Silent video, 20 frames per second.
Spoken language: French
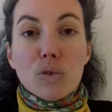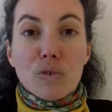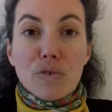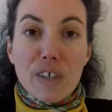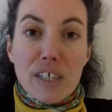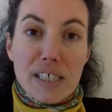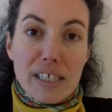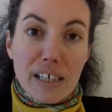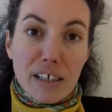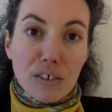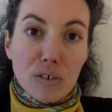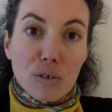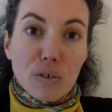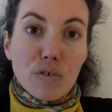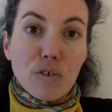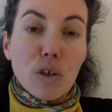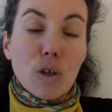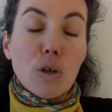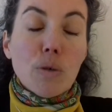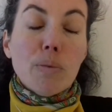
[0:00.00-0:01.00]
du 25
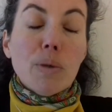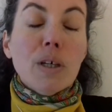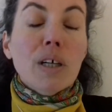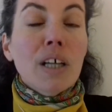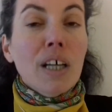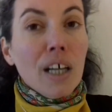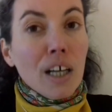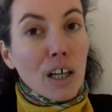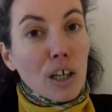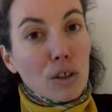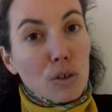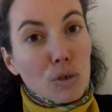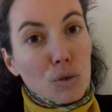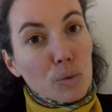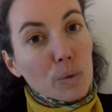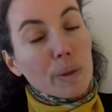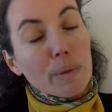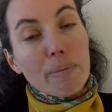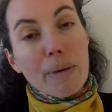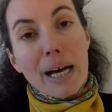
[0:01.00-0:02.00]
novembre,
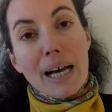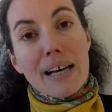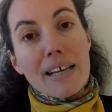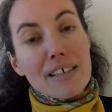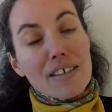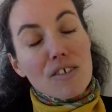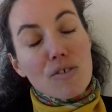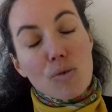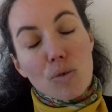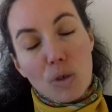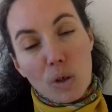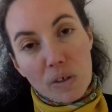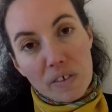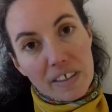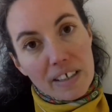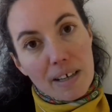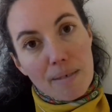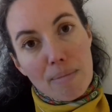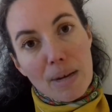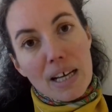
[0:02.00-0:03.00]
8 mars, le
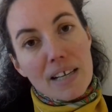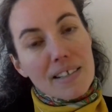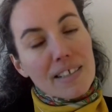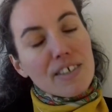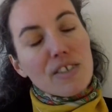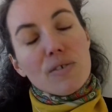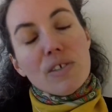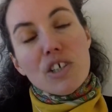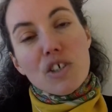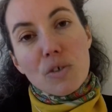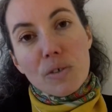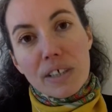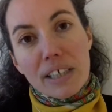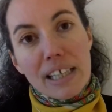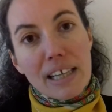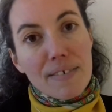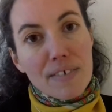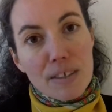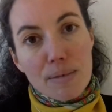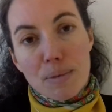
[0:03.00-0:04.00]
31 mars qui sont les
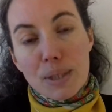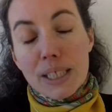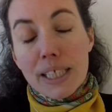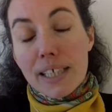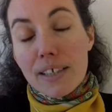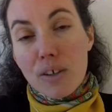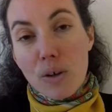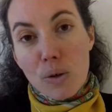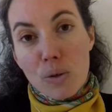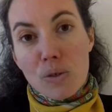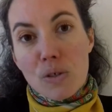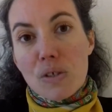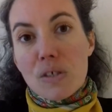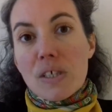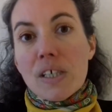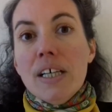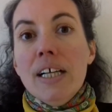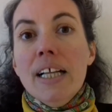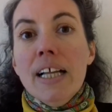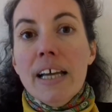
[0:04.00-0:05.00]
journées de la visibilité trans,
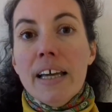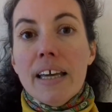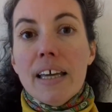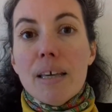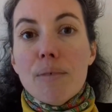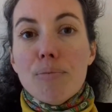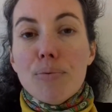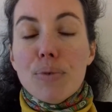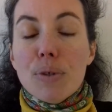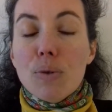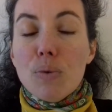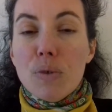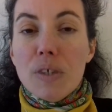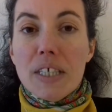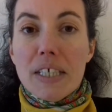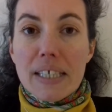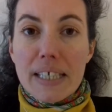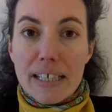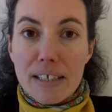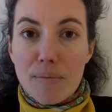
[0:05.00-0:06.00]
et puis le
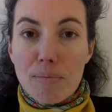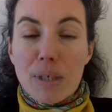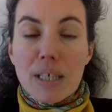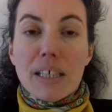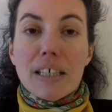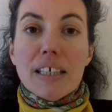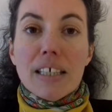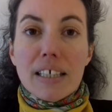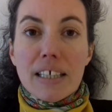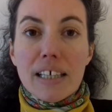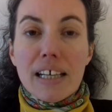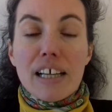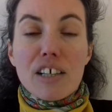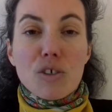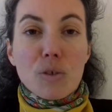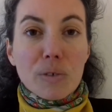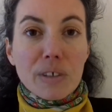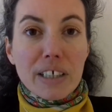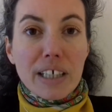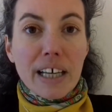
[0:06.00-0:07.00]
17 mai qui est la
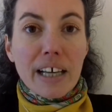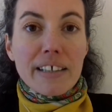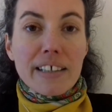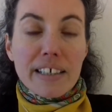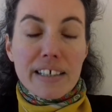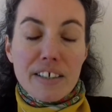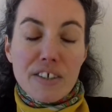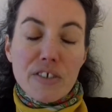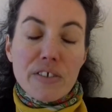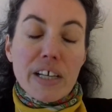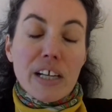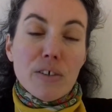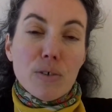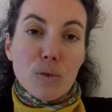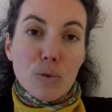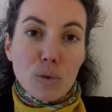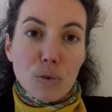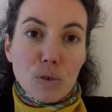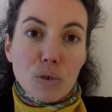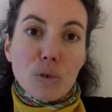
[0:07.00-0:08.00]
journée internationale
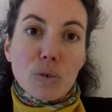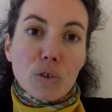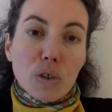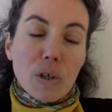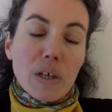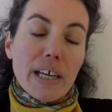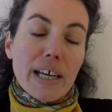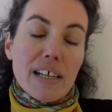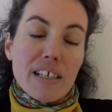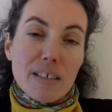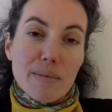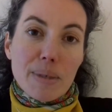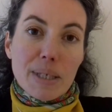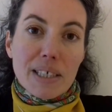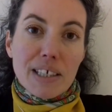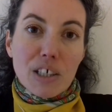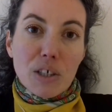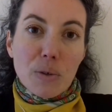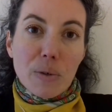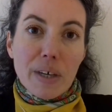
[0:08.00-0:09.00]
de lutte contre les
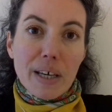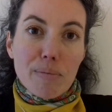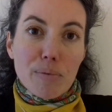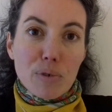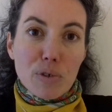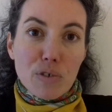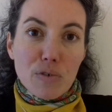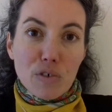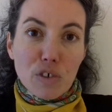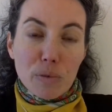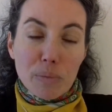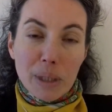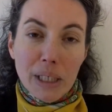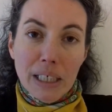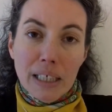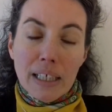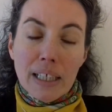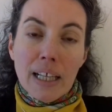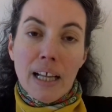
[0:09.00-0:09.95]
LGBTQIA plus phobie.